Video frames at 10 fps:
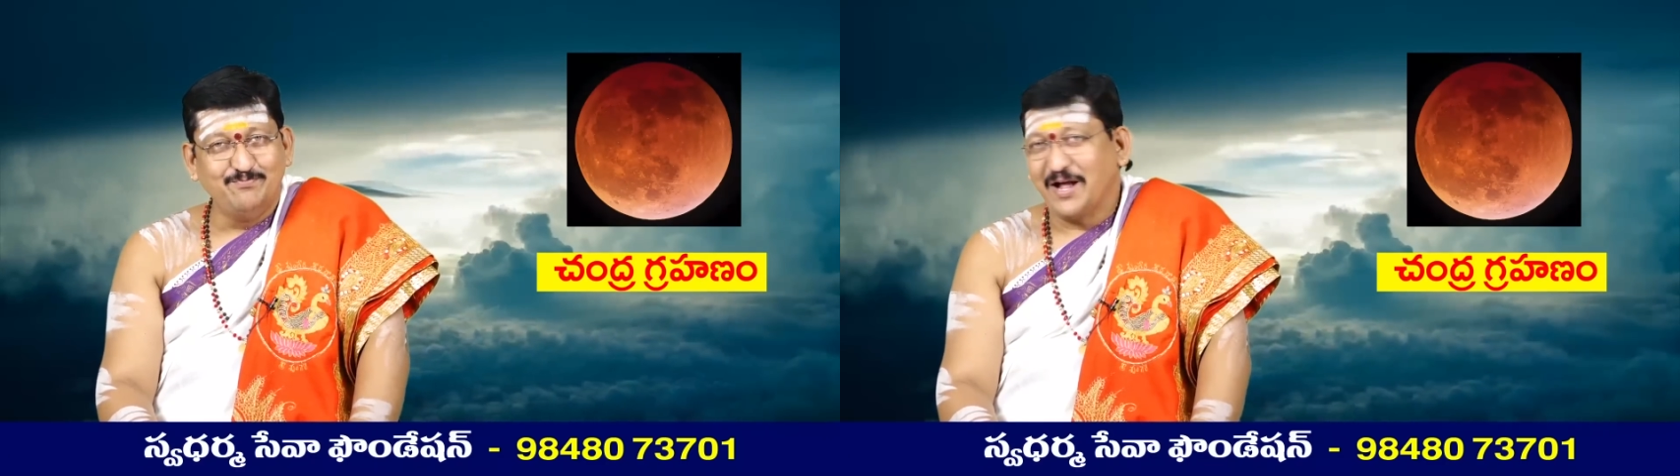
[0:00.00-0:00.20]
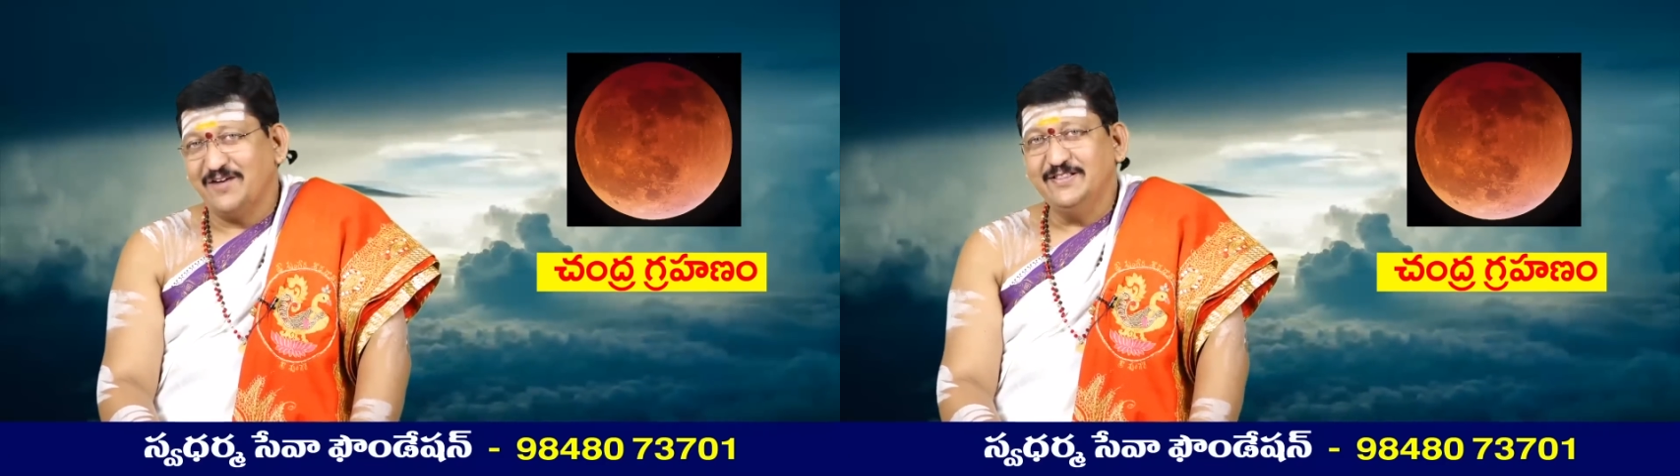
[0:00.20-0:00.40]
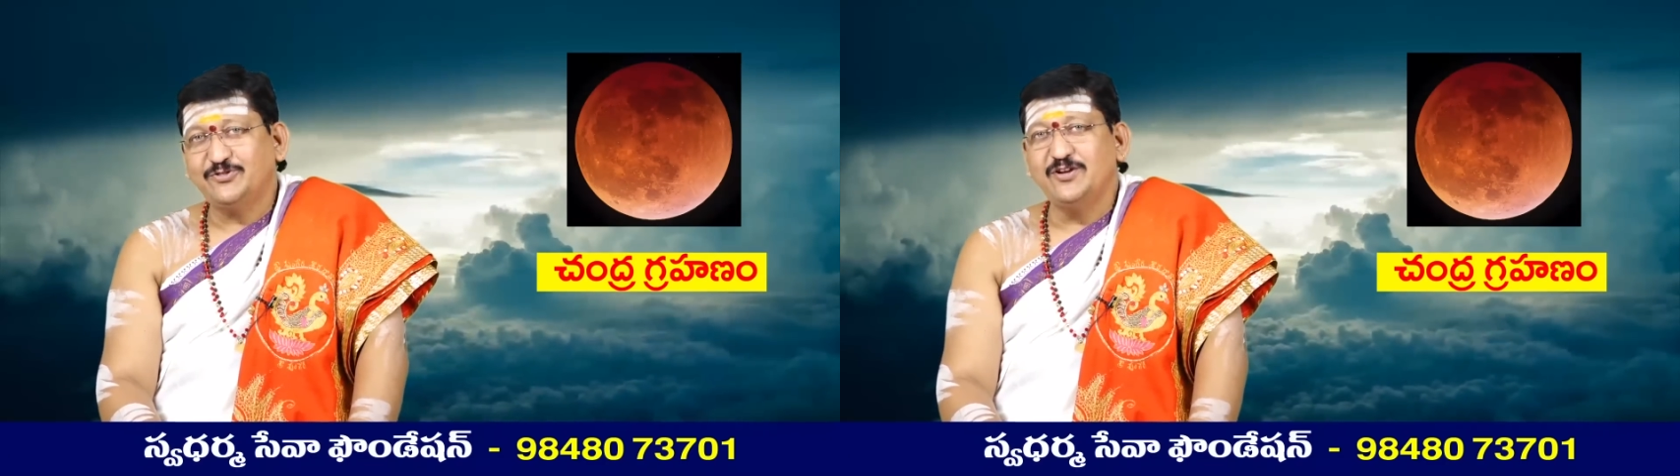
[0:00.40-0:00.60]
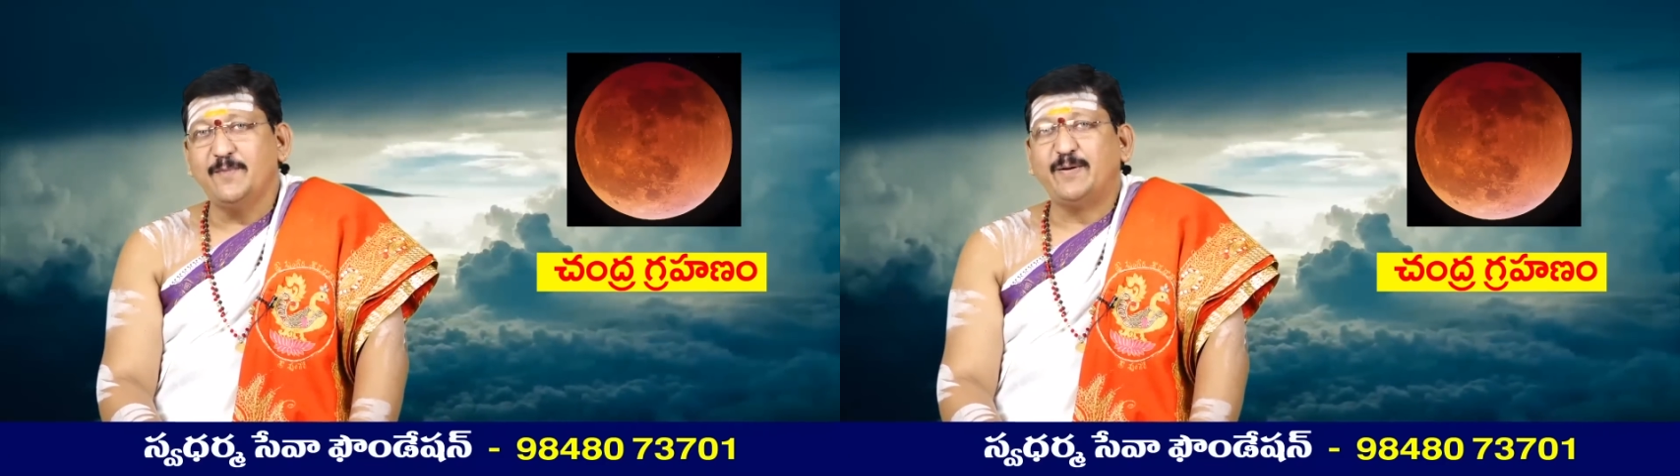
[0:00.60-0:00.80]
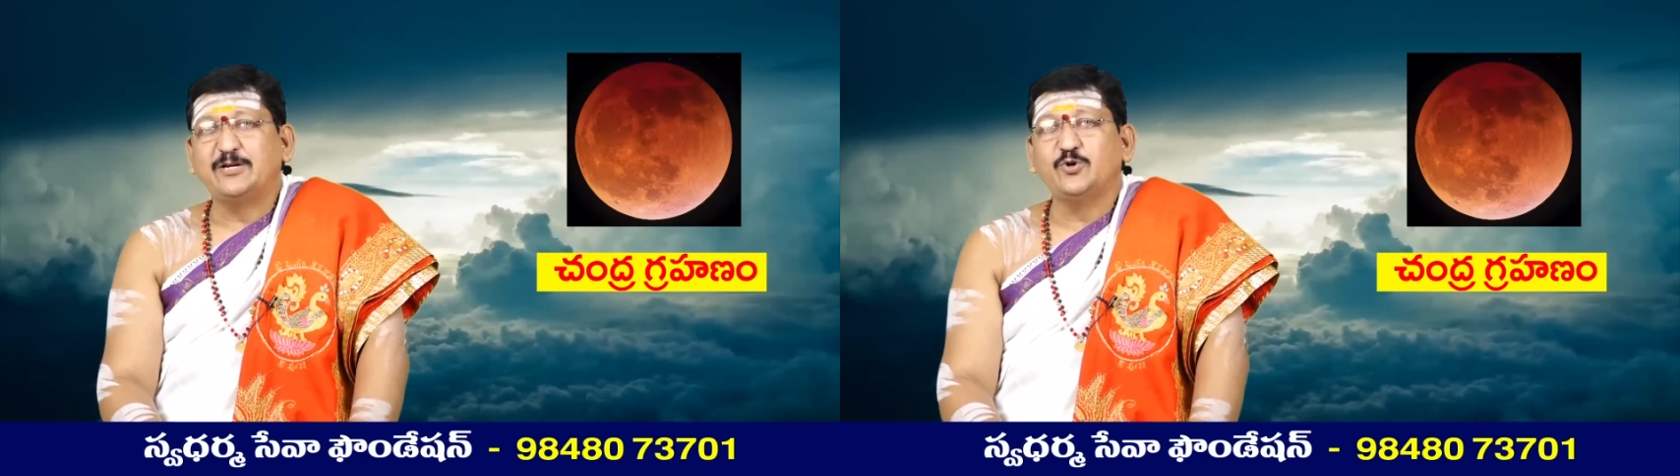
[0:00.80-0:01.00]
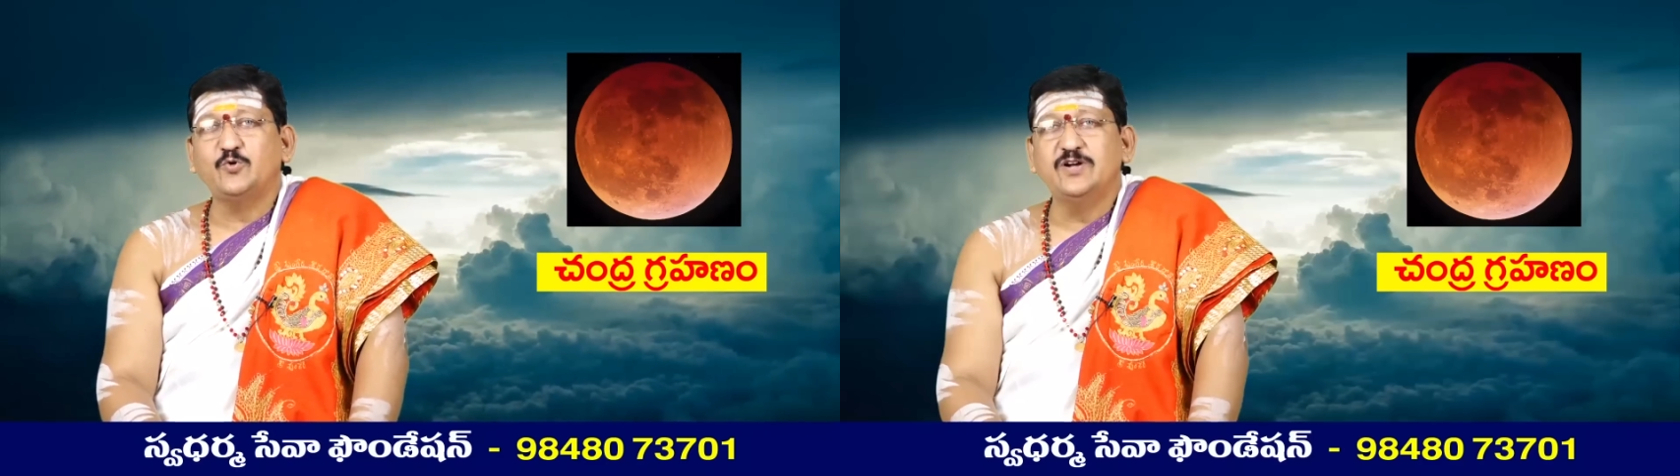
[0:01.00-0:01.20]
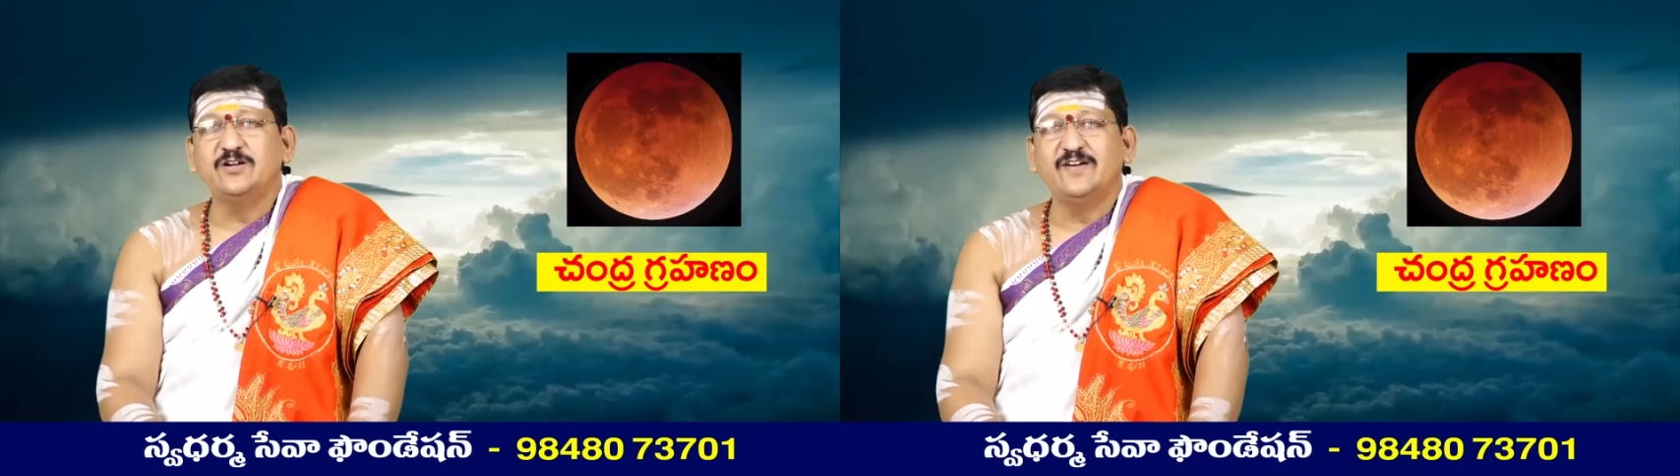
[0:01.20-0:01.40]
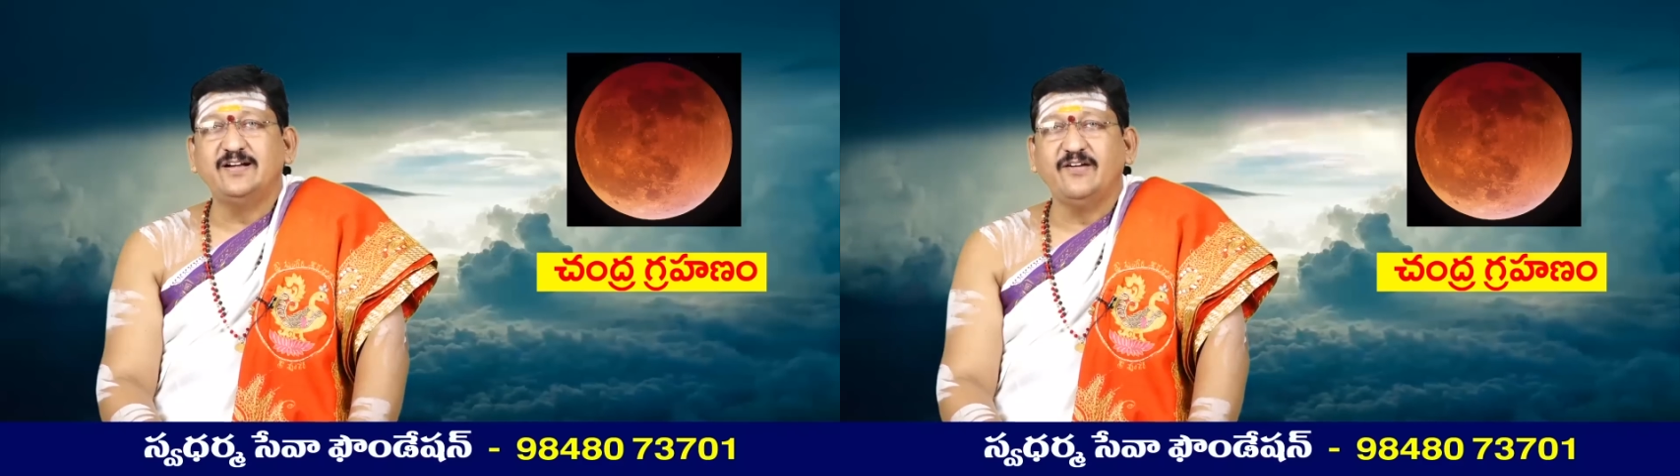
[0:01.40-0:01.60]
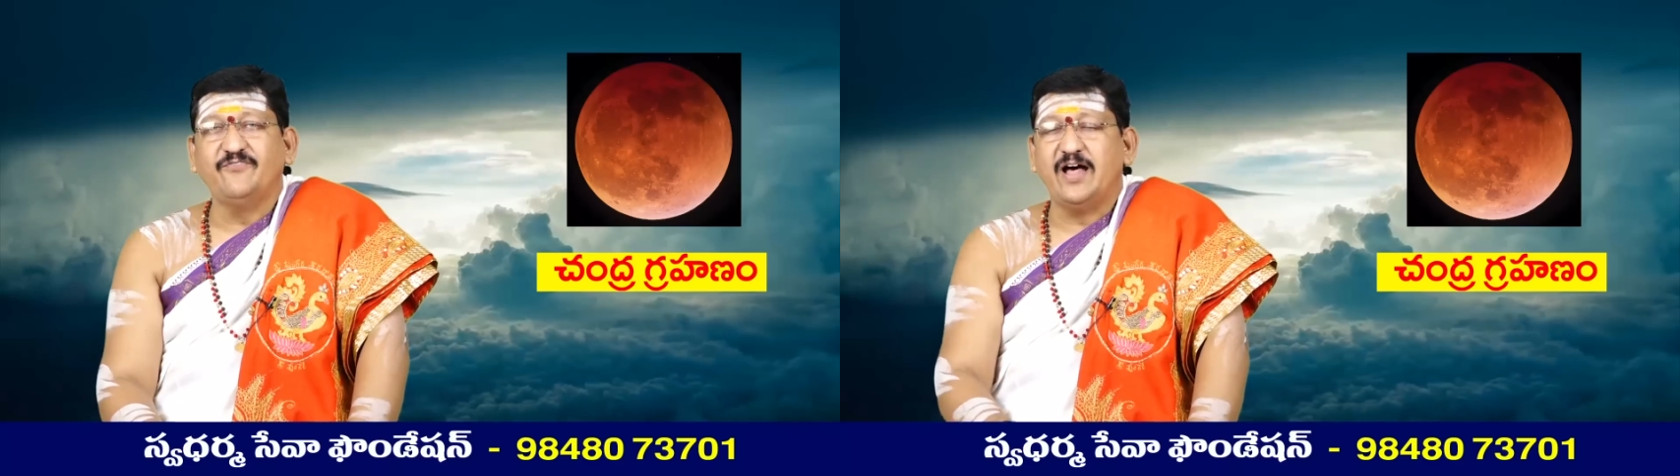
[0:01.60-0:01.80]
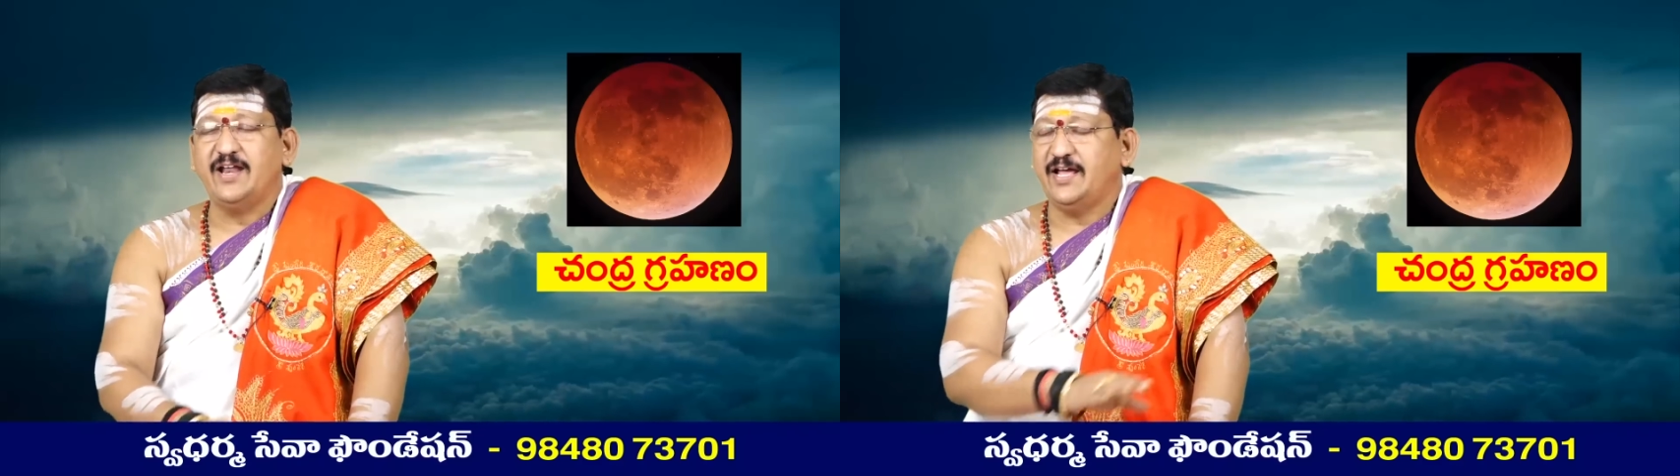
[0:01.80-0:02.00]
భగవంతుణ్ణి పట్టుకున్నటువంటి
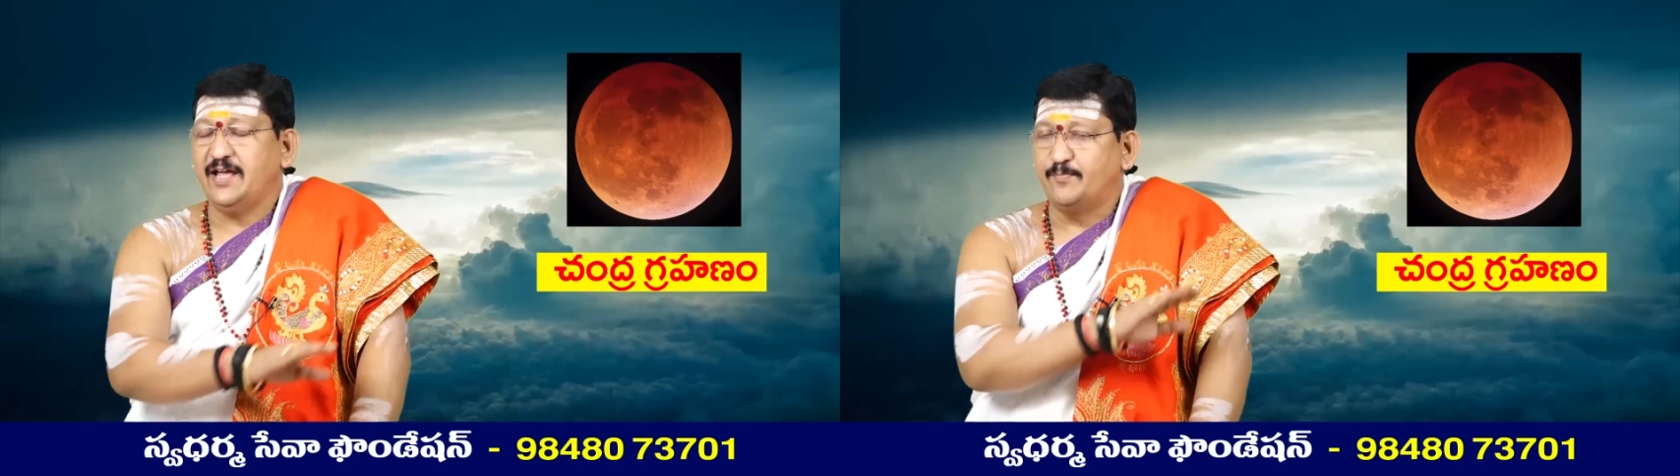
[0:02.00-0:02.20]
వారికి